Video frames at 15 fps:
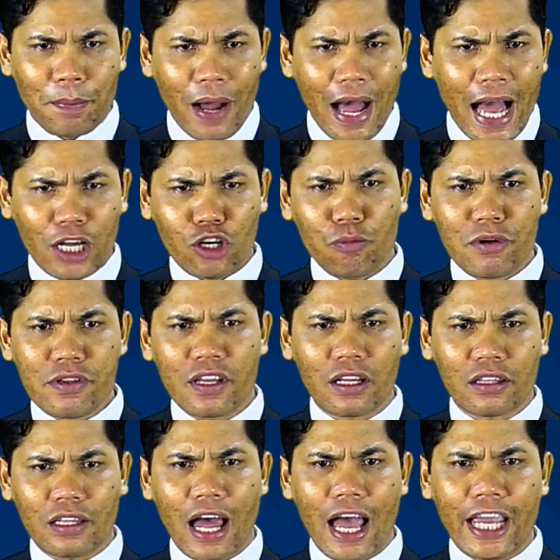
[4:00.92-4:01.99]
Aku
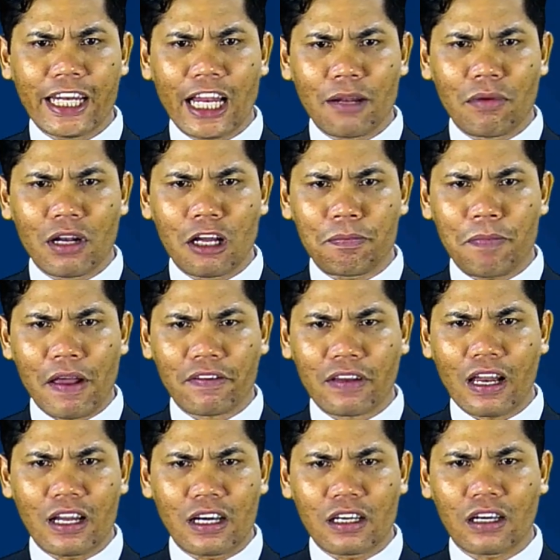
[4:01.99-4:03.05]
menyertai dan
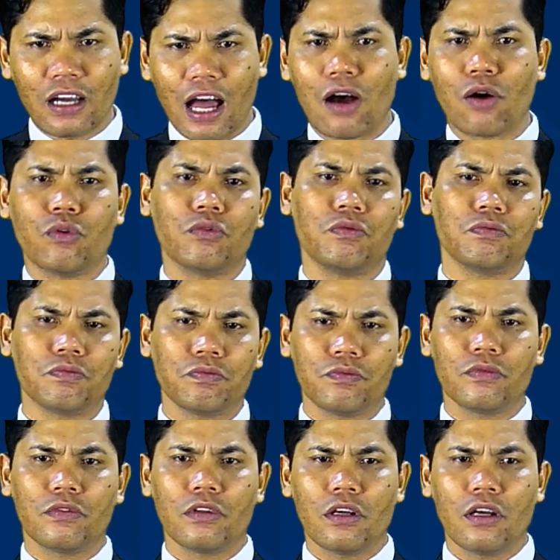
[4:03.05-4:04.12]
melepaskan engkau."
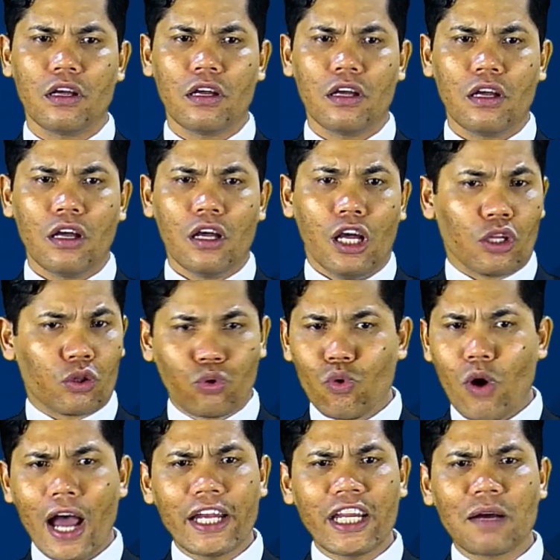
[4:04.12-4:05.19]

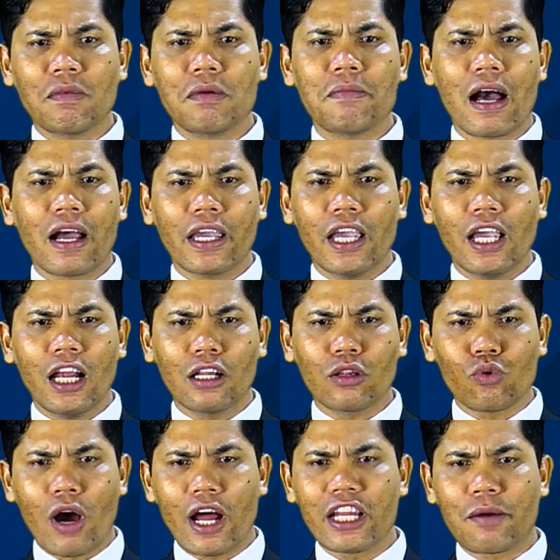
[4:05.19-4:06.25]
Tuhan yang memanggil,
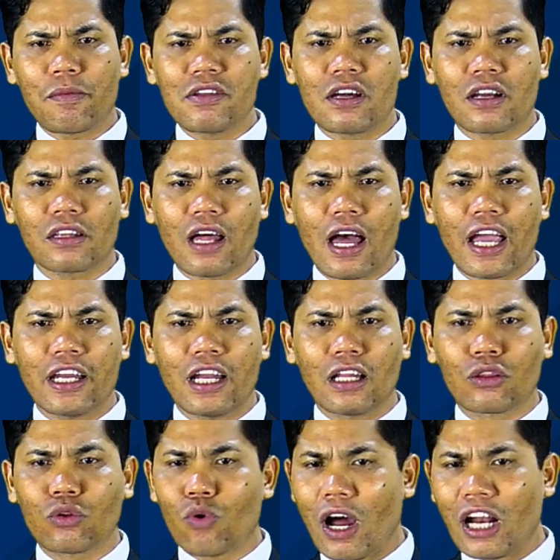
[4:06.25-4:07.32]
Tuhan yang menyertai, dan
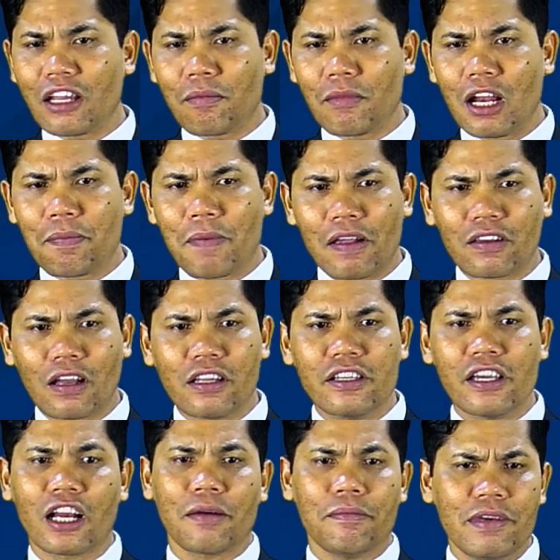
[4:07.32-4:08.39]
Tuhan yang melepaskan
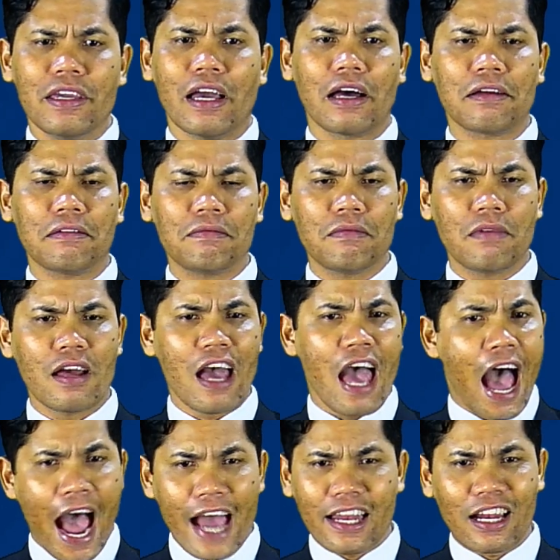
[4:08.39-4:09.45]
Yeremia
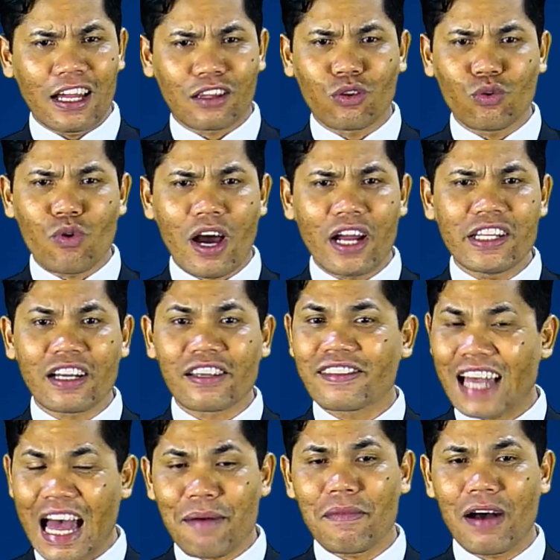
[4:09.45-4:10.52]
adalah Tuhan yang
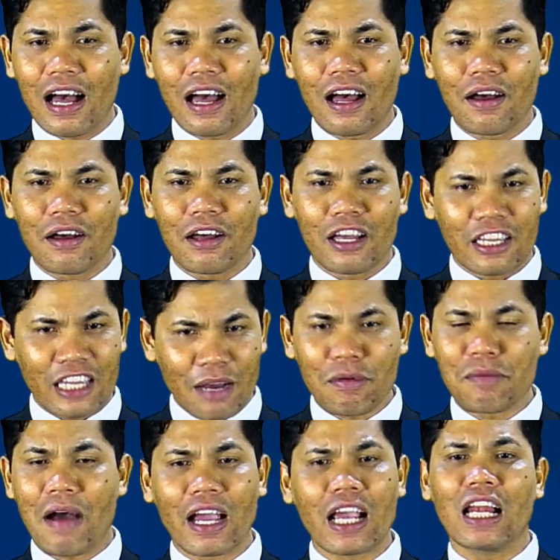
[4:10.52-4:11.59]
sama yang
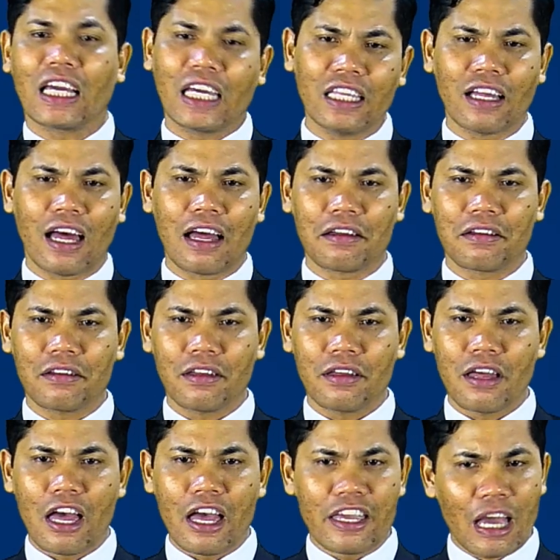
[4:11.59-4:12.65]
memanggil kita,
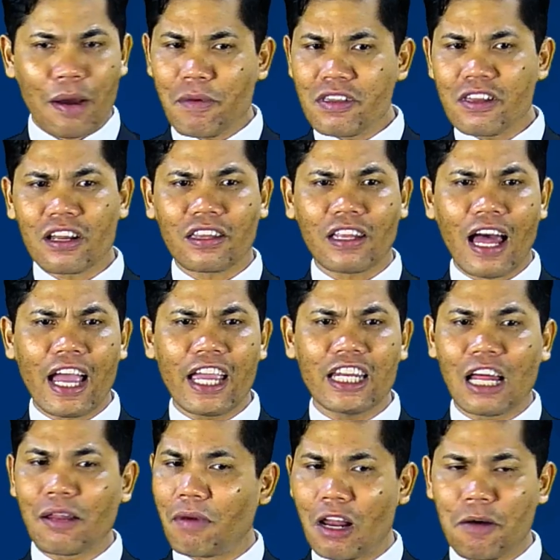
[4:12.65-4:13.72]
yang menyertai
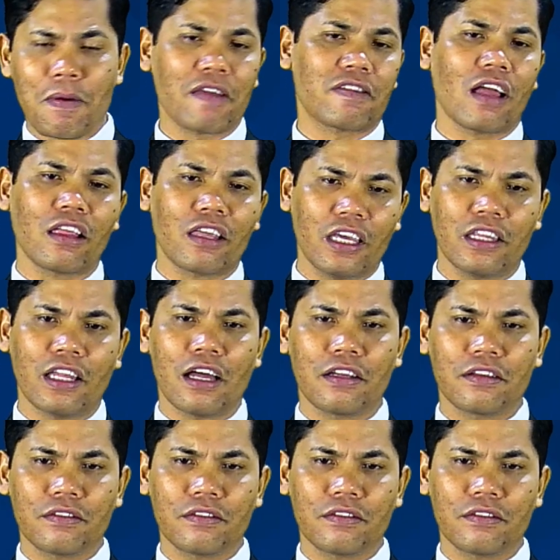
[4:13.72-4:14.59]
dan melepaskan kita.